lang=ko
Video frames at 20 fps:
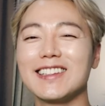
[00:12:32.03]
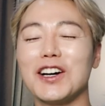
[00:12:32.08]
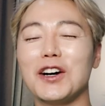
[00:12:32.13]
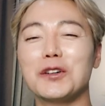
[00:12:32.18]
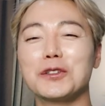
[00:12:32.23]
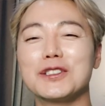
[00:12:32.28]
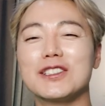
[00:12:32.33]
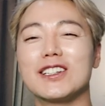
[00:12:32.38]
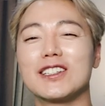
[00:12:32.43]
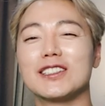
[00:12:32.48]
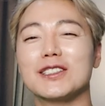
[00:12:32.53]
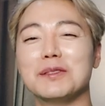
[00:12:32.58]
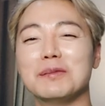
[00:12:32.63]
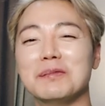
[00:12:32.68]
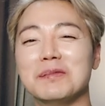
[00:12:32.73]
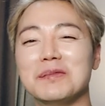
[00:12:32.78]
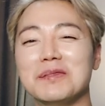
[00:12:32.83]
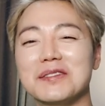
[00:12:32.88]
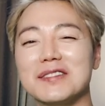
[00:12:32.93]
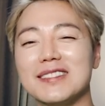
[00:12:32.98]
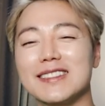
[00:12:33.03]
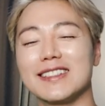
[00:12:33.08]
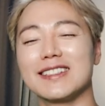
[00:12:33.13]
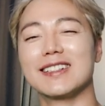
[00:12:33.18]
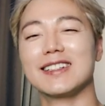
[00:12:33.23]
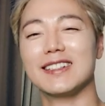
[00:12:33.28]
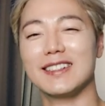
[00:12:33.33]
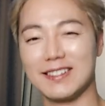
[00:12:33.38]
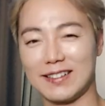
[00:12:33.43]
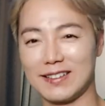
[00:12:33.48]
더운 여름
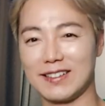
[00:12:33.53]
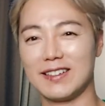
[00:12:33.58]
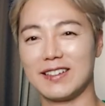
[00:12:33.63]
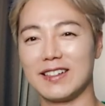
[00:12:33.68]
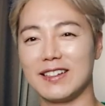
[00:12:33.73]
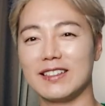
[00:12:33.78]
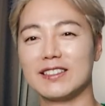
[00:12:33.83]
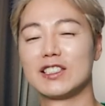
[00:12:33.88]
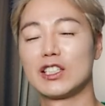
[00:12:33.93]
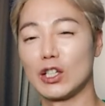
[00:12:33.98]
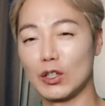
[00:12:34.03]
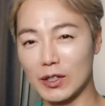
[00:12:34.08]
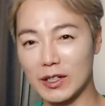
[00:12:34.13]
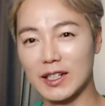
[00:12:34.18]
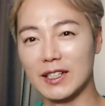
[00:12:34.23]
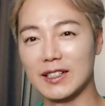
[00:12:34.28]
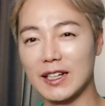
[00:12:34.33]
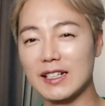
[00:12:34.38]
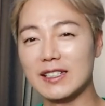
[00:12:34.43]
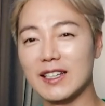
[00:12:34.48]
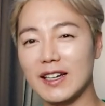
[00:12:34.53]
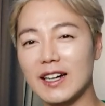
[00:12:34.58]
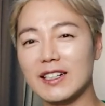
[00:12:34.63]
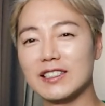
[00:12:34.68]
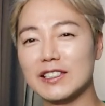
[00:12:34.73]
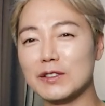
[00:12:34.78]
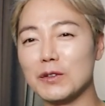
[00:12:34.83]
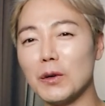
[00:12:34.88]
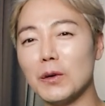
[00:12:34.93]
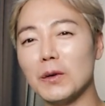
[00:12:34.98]
시원한
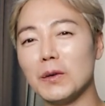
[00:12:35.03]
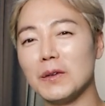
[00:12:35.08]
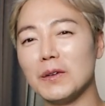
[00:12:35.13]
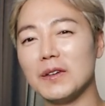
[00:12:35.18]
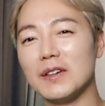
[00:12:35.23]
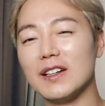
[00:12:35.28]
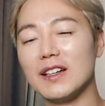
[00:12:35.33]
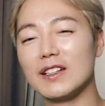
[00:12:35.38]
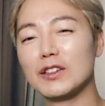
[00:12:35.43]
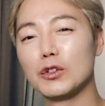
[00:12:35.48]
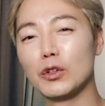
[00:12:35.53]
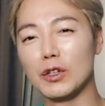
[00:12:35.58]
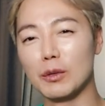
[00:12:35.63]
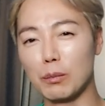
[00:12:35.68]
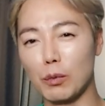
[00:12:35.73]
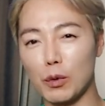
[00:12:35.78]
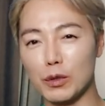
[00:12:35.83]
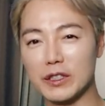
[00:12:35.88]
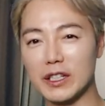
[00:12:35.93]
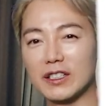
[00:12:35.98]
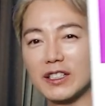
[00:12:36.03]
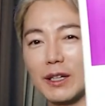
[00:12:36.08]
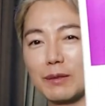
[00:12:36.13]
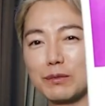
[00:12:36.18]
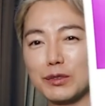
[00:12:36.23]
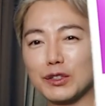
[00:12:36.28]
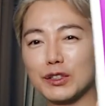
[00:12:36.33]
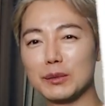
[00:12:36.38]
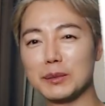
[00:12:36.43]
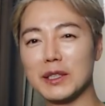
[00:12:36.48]
탈색하시고, 또 이런 보색
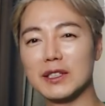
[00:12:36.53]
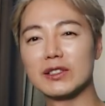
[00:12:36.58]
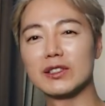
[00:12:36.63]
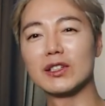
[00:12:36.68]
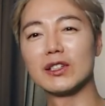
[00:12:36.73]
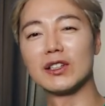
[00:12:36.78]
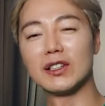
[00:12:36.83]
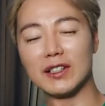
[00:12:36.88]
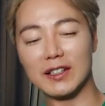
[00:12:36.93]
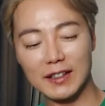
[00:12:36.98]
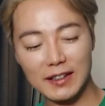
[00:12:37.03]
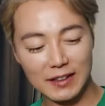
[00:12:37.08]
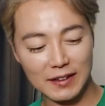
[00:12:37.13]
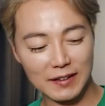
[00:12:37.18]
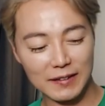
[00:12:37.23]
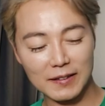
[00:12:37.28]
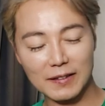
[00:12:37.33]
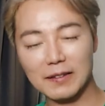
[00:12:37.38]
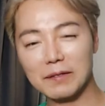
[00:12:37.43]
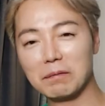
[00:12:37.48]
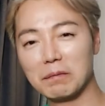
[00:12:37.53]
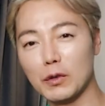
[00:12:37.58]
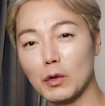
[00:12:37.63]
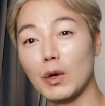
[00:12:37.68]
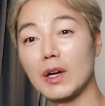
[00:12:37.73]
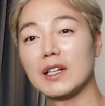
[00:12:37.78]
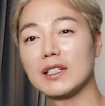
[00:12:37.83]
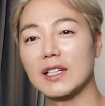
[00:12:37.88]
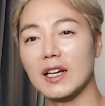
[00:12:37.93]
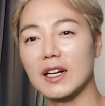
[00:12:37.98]
샴푸 쓰면서
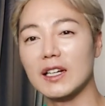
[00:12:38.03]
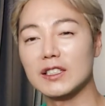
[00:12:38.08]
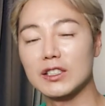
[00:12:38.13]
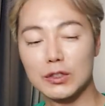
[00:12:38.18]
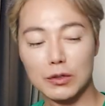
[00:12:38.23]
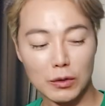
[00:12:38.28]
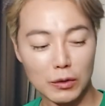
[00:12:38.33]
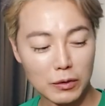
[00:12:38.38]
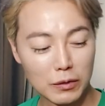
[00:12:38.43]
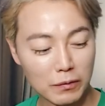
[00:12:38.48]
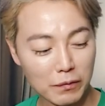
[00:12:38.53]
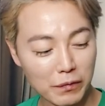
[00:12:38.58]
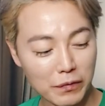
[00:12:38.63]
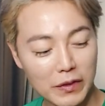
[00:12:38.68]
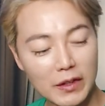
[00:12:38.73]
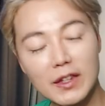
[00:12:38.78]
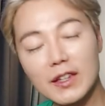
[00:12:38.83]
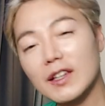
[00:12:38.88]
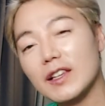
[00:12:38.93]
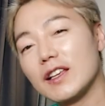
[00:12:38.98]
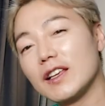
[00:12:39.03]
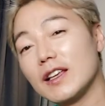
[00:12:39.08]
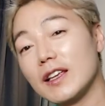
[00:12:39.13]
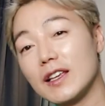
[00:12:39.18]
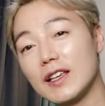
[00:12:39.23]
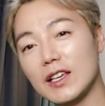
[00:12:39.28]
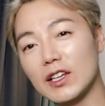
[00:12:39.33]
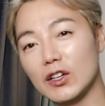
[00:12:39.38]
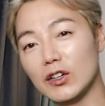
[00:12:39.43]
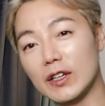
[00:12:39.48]
관리 잘 하시고,
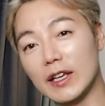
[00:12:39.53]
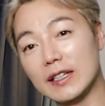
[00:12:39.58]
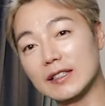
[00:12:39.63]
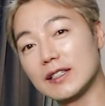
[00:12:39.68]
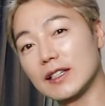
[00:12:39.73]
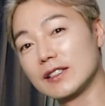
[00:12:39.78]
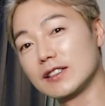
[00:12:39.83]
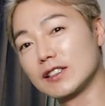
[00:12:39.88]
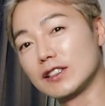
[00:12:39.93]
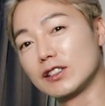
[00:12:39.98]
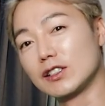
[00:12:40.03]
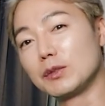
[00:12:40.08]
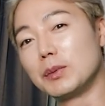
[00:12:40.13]
이런 에센스